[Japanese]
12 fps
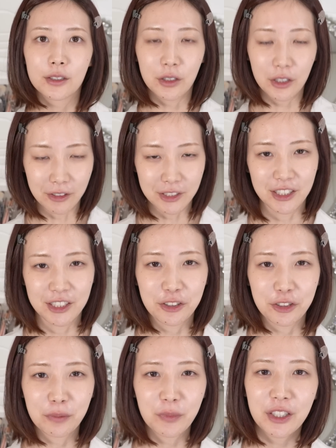それでは早
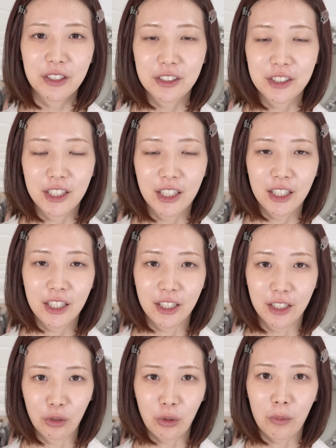速メイクしていき
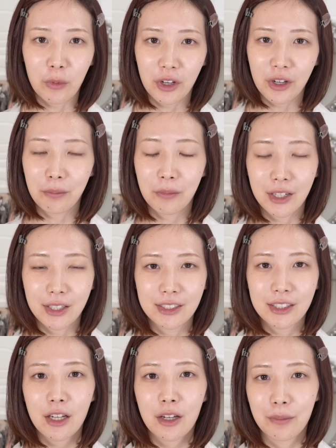たいと思いま
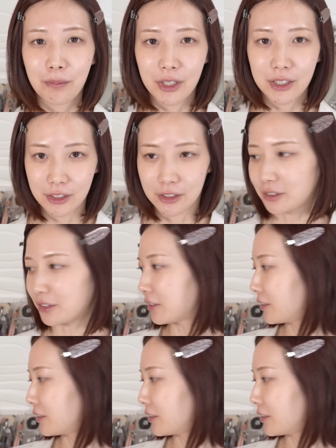す。まず、